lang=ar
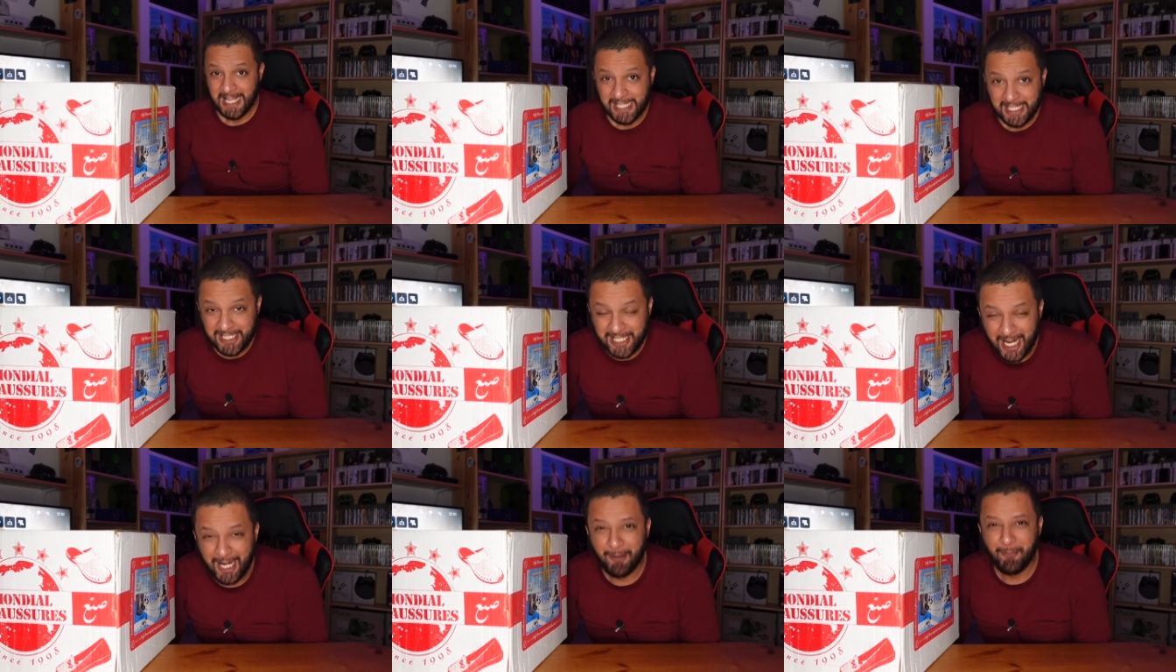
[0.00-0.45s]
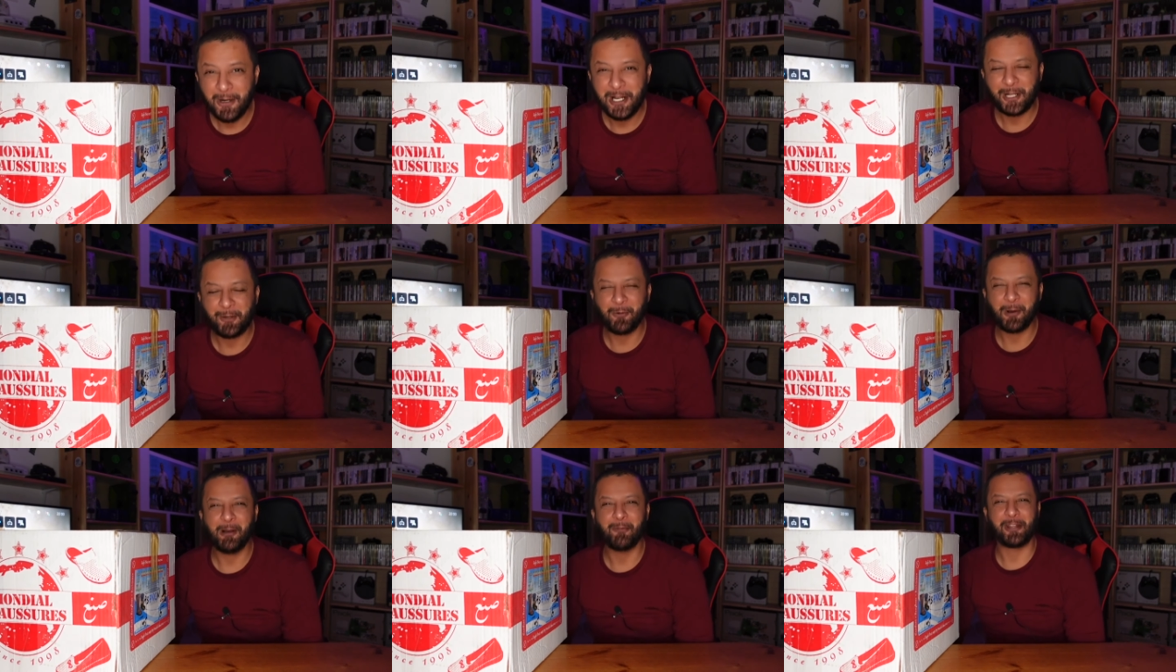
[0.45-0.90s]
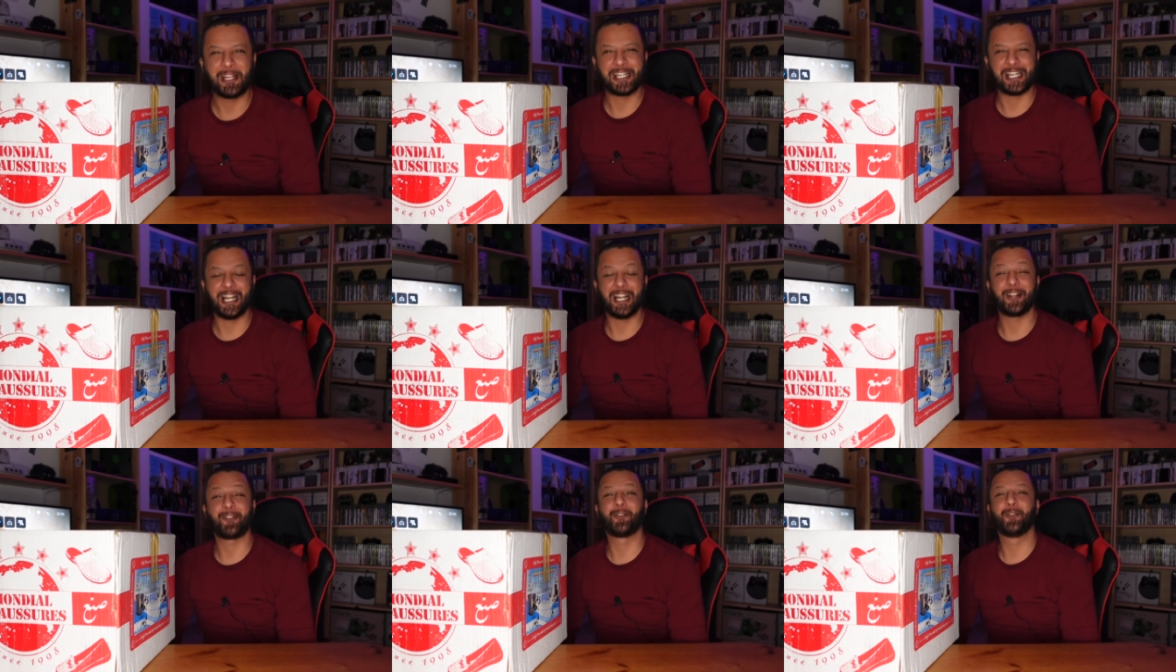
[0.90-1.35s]
السلام عليكم خوتي ان
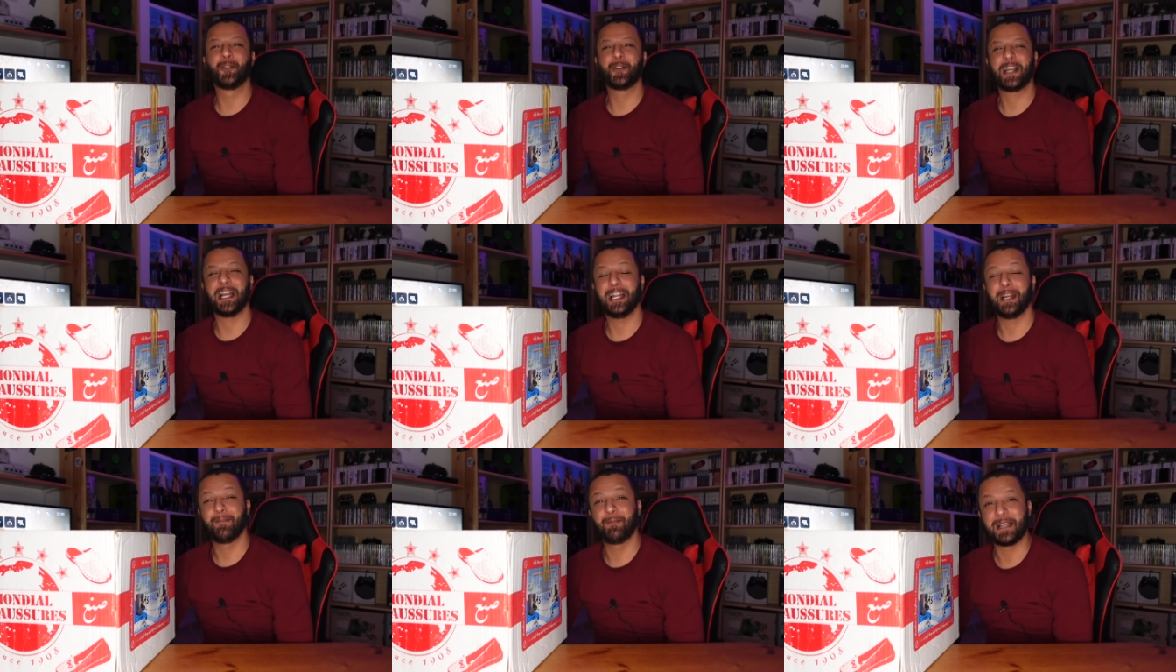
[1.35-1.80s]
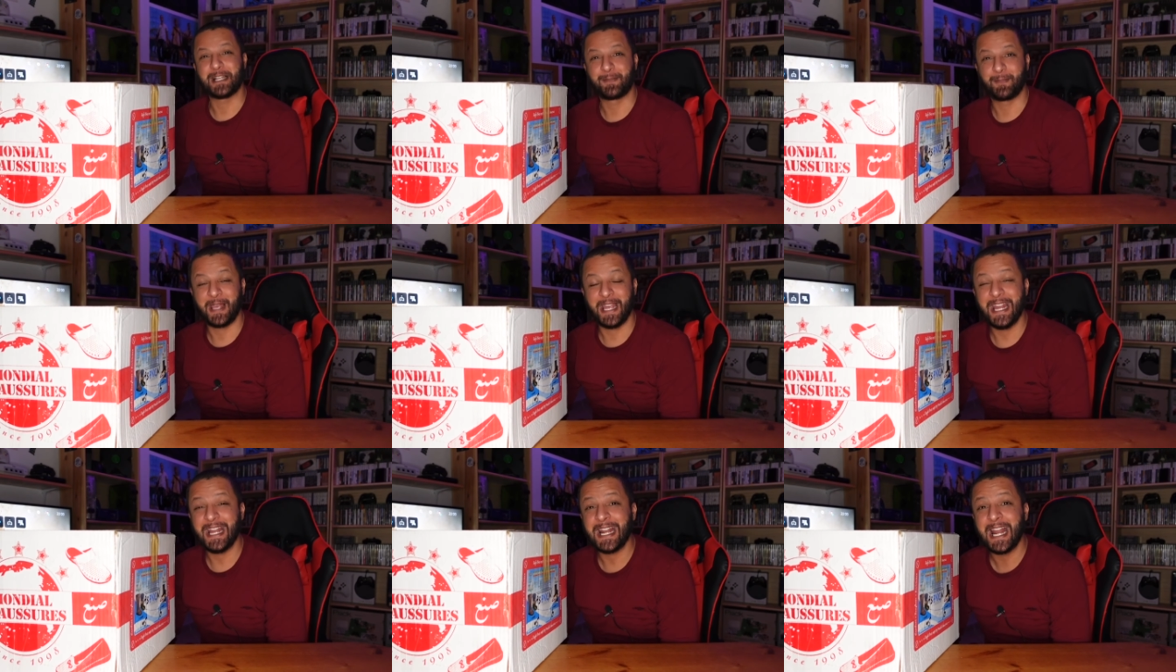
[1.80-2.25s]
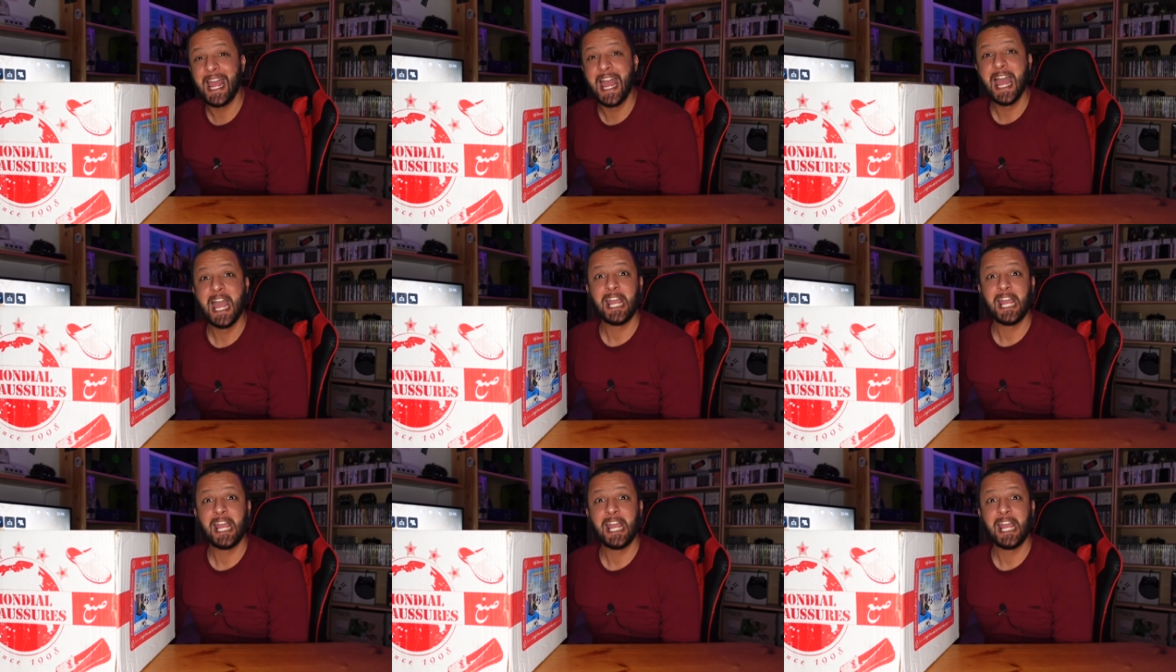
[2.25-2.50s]
شاء الله تكونوا كاع لاباس بخير